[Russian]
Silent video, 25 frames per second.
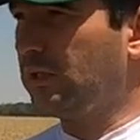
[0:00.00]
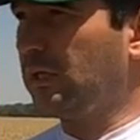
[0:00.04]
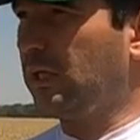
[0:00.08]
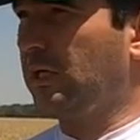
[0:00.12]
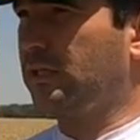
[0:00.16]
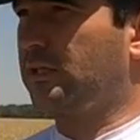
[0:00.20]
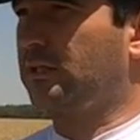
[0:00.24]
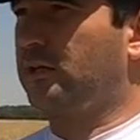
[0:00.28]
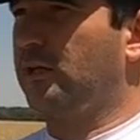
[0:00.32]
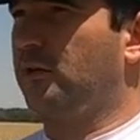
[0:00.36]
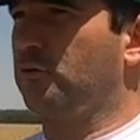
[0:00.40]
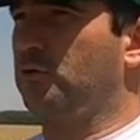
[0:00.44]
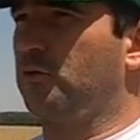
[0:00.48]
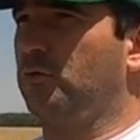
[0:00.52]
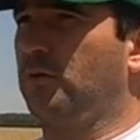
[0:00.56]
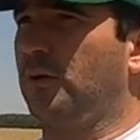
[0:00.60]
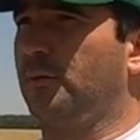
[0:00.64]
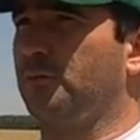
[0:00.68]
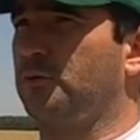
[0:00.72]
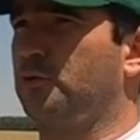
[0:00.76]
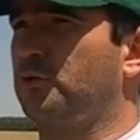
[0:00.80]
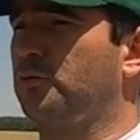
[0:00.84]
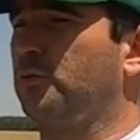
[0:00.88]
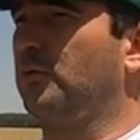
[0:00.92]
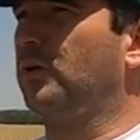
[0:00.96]
Я скажу
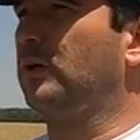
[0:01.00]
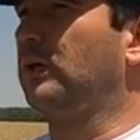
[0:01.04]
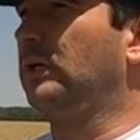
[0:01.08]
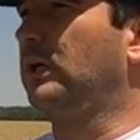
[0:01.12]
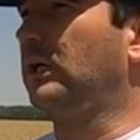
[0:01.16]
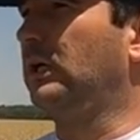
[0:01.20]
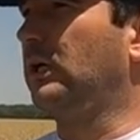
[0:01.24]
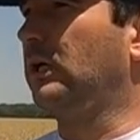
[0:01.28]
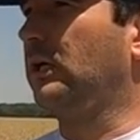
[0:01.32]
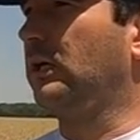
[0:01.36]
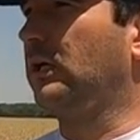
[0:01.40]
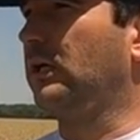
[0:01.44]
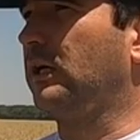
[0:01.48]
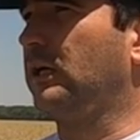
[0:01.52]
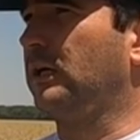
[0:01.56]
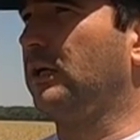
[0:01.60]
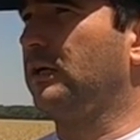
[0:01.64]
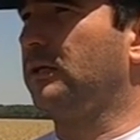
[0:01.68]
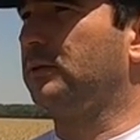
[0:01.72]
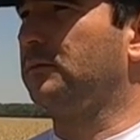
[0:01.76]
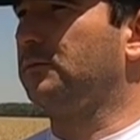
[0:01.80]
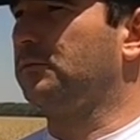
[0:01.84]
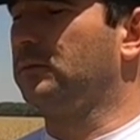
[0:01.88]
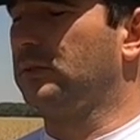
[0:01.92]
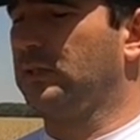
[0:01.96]
вам,
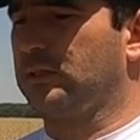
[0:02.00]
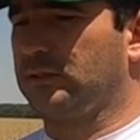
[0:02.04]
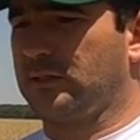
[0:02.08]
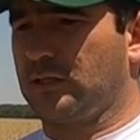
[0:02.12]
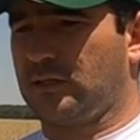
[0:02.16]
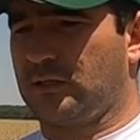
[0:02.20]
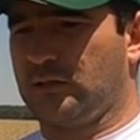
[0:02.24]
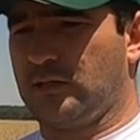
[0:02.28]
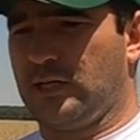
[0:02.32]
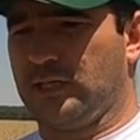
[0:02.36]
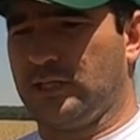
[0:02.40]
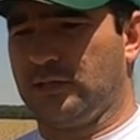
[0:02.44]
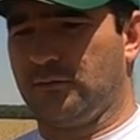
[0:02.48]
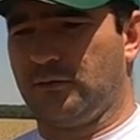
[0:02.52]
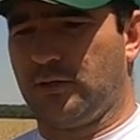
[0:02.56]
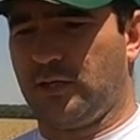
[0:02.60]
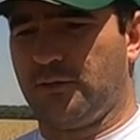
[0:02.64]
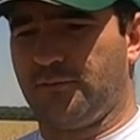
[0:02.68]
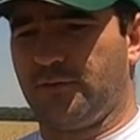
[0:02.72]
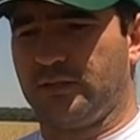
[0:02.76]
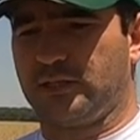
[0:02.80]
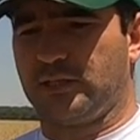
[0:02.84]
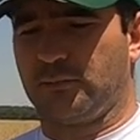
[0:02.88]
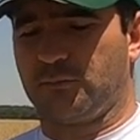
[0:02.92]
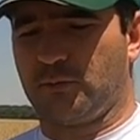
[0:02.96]
что э, мы
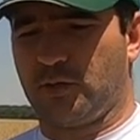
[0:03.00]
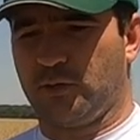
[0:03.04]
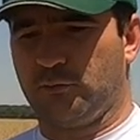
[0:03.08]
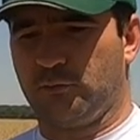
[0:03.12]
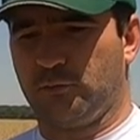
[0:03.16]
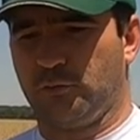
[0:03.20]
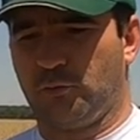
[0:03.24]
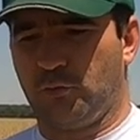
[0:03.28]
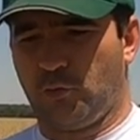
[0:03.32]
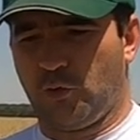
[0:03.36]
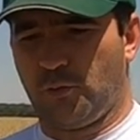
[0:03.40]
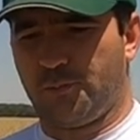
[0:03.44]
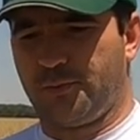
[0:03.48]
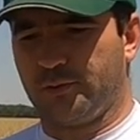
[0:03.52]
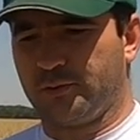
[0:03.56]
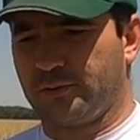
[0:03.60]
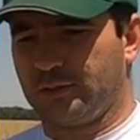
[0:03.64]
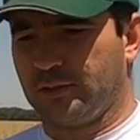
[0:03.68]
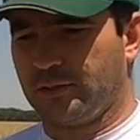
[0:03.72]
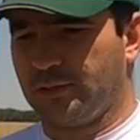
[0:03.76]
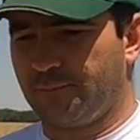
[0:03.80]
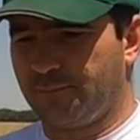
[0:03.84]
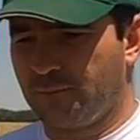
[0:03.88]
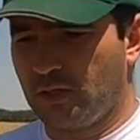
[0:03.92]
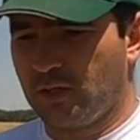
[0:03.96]
закладывали в этом году
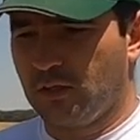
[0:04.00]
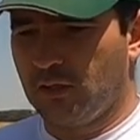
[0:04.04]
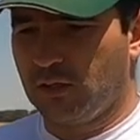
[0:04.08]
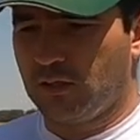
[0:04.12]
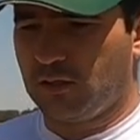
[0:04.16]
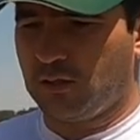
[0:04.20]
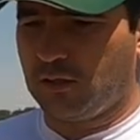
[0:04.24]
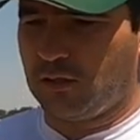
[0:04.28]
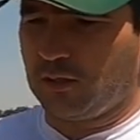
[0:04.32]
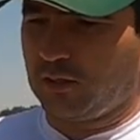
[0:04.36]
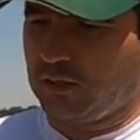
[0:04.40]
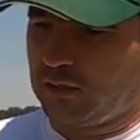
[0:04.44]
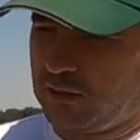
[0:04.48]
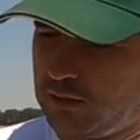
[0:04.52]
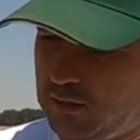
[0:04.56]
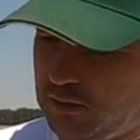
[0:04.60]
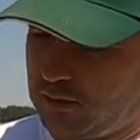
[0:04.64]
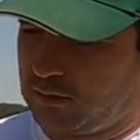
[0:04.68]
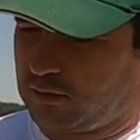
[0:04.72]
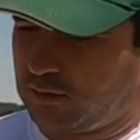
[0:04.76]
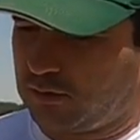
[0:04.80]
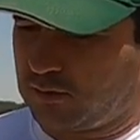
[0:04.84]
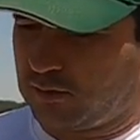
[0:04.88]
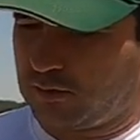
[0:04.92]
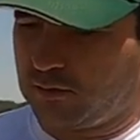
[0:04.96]
опыты.
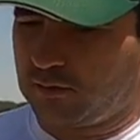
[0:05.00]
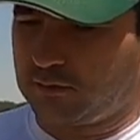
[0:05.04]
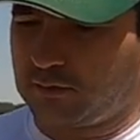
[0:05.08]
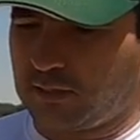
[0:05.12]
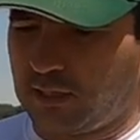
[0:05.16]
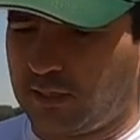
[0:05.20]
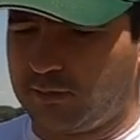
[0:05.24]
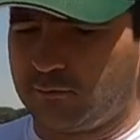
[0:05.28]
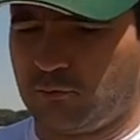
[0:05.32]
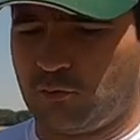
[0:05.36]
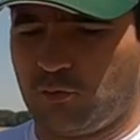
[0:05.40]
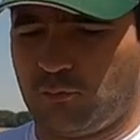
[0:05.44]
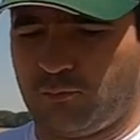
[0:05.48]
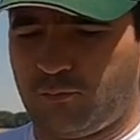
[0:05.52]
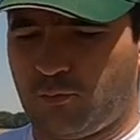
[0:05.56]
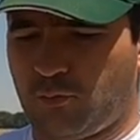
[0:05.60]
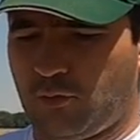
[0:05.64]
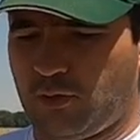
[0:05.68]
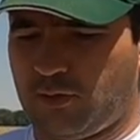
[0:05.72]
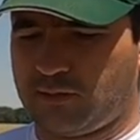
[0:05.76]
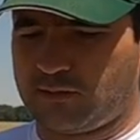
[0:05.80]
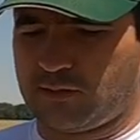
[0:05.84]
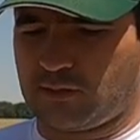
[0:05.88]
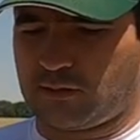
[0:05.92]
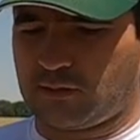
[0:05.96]
на одном
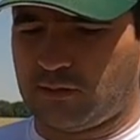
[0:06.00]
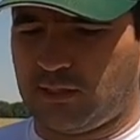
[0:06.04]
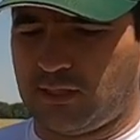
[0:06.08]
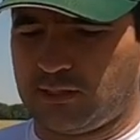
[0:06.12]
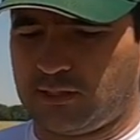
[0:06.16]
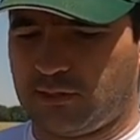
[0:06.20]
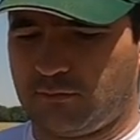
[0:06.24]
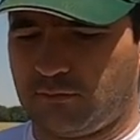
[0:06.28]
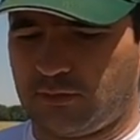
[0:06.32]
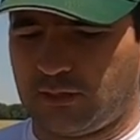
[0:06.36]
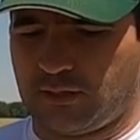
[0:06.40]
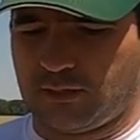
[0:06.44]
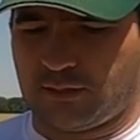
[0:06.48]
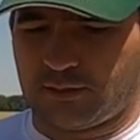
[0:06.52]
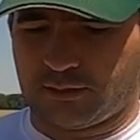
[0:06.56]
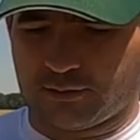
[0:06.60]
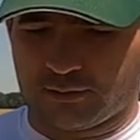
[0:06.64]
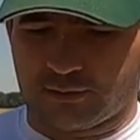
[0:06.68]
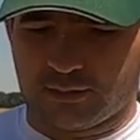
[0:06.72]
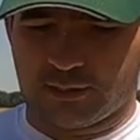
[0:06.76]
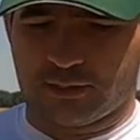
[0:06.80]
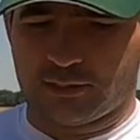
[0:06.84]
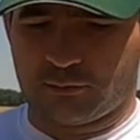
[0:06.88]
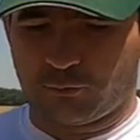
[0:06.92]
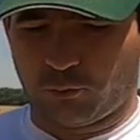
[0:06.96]
поле
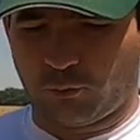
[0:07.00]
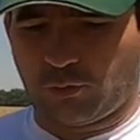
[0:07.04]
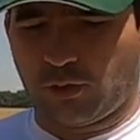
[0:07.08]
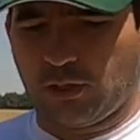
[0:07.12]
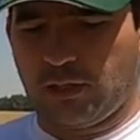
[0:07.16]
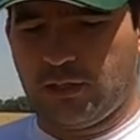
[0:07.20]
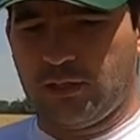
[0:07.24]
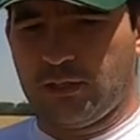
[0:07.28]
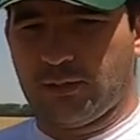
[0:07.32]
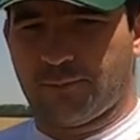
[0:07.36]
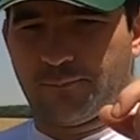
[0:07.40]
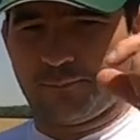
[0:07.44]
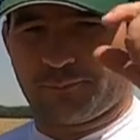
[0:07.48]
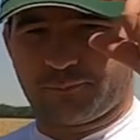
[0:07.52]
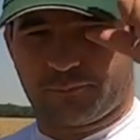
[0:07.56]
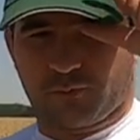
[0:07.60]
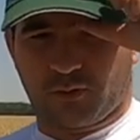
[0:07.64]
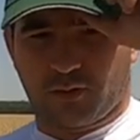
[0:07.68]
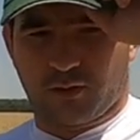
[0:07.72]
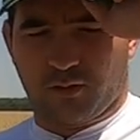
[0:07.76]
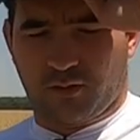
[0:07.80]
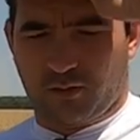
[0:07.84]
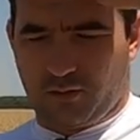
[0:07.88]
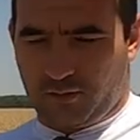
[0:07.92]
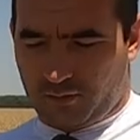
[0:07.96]
закладывали и другие
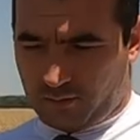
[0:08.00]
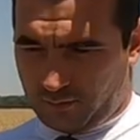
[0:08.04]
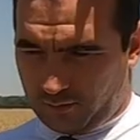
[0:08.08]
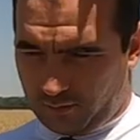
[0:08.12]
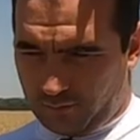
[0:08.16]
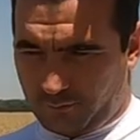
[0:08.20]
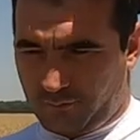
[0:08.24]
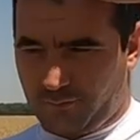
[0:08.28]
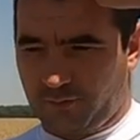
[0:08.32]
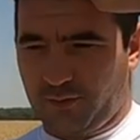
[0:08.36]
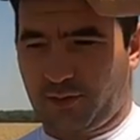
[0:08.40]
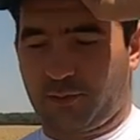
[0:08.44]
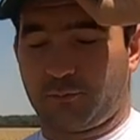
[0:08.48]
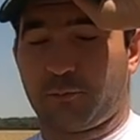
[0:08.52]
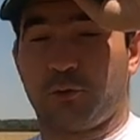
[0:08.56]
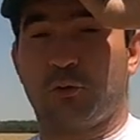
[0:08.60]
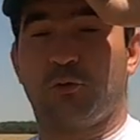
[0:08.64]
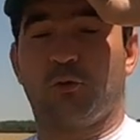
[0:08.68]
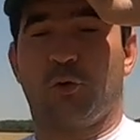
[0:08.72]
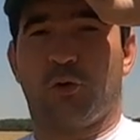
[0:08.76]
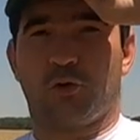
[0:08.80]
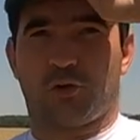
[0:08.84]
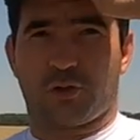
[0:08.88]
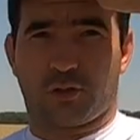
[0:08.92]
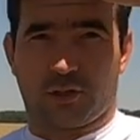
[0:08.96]

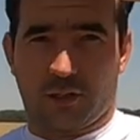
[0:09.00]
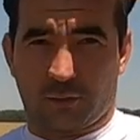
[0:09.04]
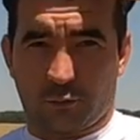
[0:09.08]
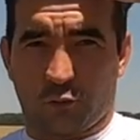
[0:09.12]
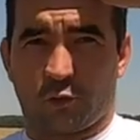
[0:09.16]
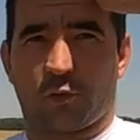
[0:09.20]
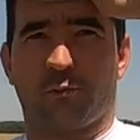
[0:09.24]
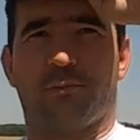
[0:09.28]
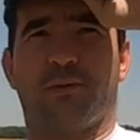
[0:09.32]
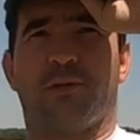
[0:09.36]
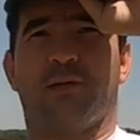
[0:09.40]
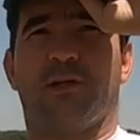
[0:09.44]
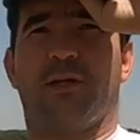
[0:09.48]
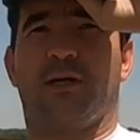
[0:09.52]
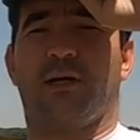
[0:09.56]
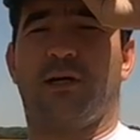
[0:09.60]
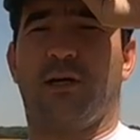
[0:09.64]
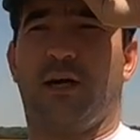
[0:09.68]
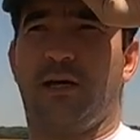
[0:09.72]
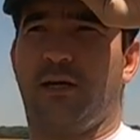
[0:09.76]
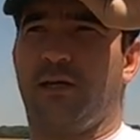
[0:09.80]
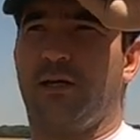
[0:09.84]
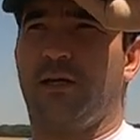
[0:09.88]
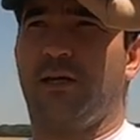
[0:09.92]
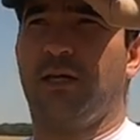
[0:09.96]
фирмы тоже, которые
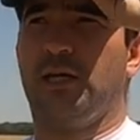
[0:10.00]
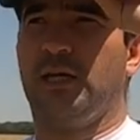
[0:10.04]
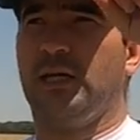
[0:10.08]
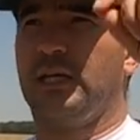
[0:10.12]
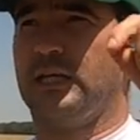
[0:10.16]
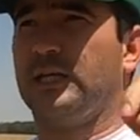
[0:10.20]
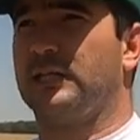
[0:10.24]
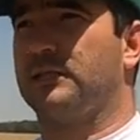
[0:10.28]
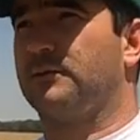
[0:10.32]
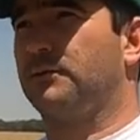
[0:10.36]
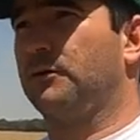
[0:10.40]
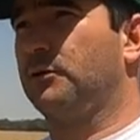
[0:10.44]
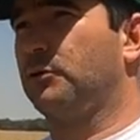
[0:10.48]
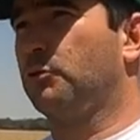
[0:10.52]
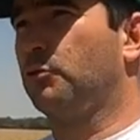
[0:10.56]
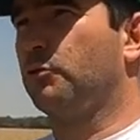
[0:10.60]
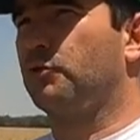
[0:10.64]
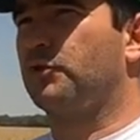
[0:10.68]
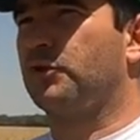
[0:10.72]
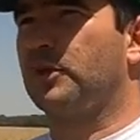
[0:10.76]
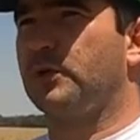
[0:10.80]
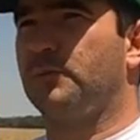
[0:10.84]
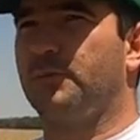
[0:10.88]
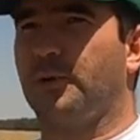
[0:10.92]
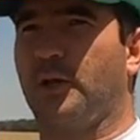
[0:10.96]
предлагали свои
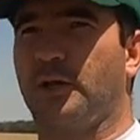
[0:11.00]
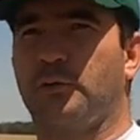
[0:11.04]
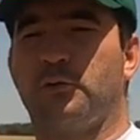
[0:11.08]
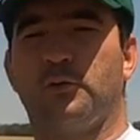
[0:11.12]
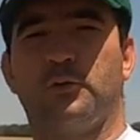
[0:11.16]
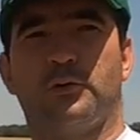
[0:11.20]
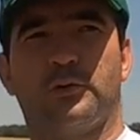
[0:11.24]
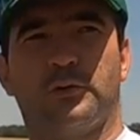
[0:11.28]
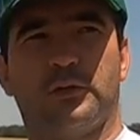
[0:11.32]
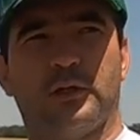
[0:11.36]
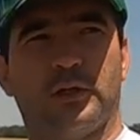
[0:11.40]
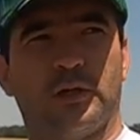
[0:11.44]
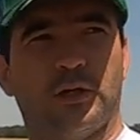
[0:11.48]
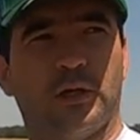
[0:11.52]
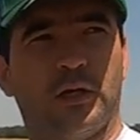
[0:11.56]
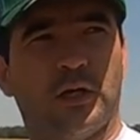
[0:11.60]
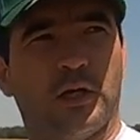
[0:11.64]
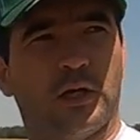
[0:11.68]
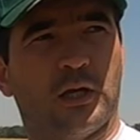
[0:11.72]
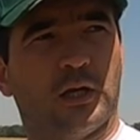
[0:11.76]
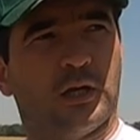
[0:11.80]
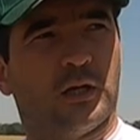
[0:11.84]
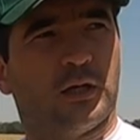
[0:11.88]
лучшие продукты.